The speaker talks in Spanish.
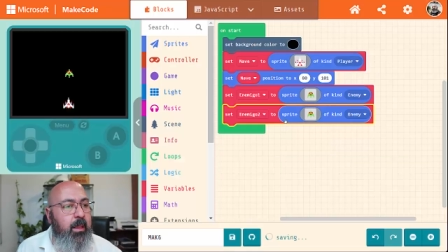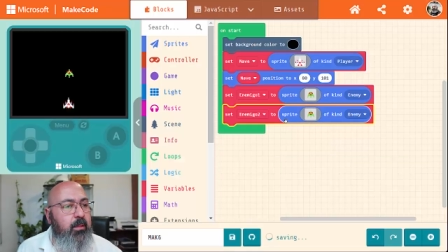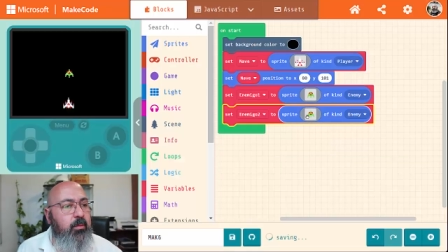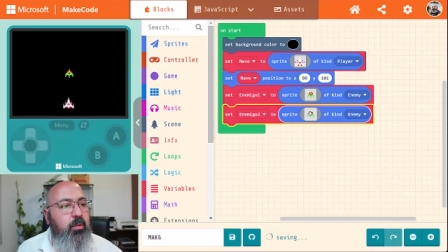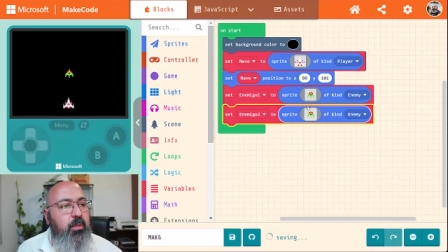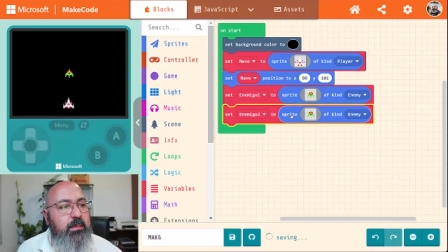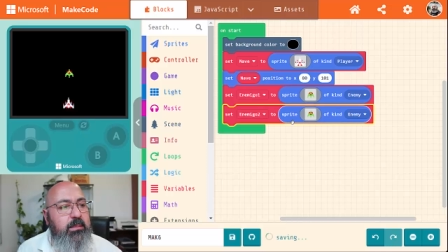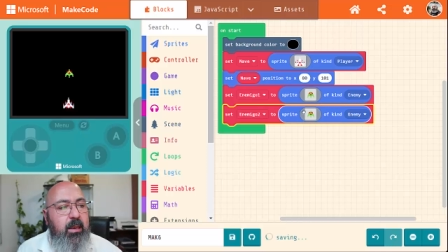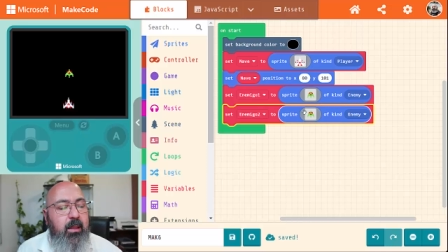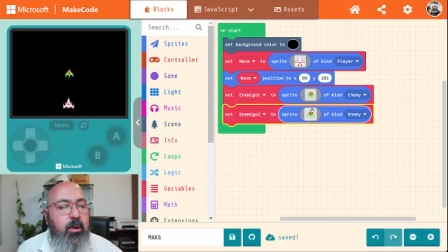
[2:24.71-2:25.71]

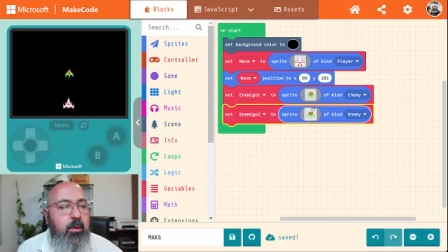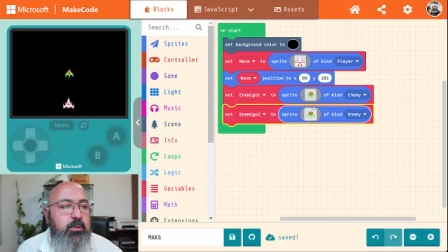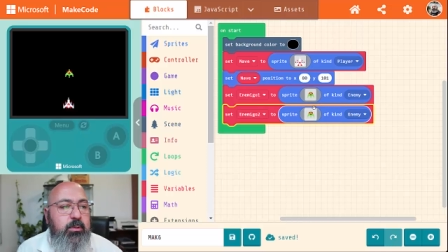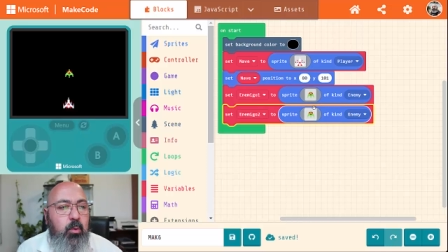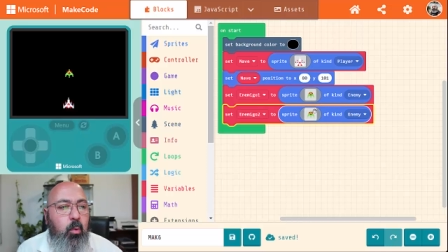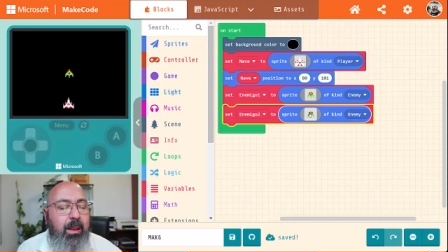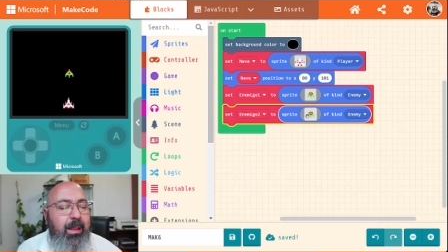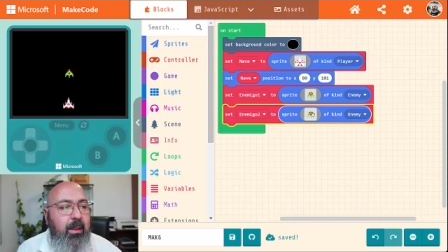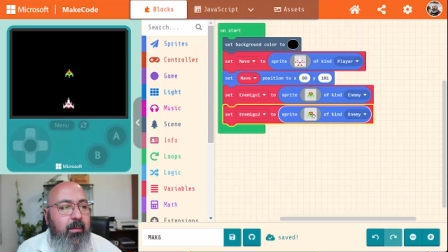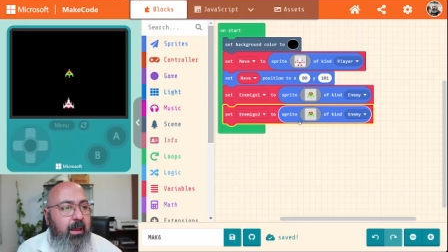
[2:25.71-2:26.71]
Entonces le ponemos
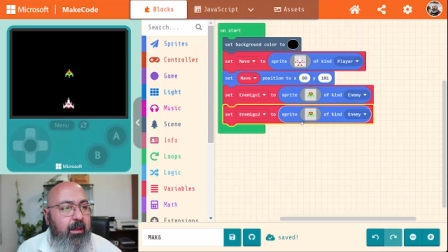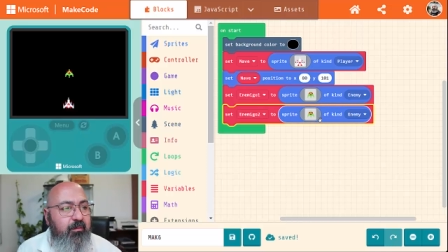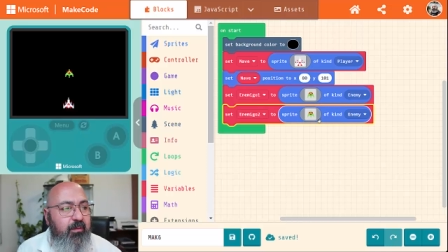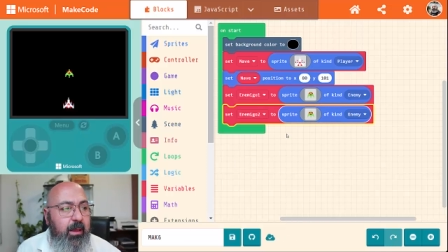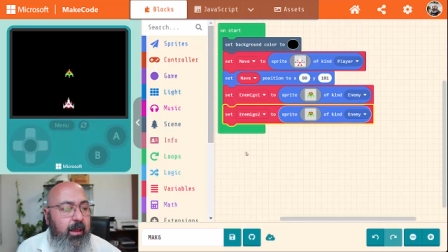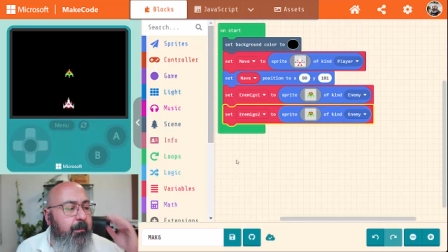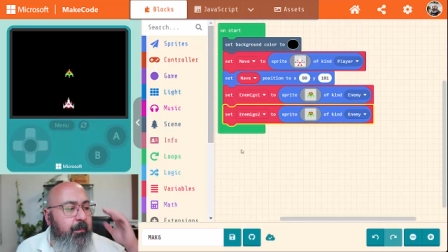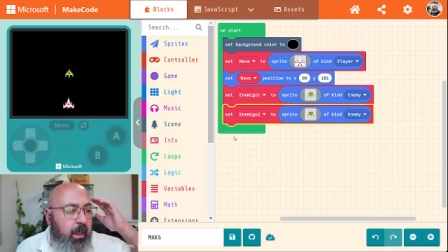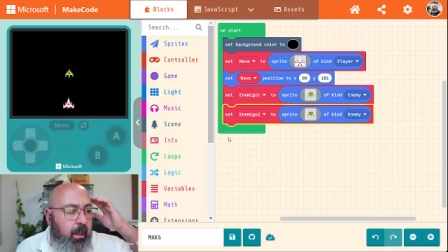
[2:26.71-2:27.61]
cualquier imagen fija,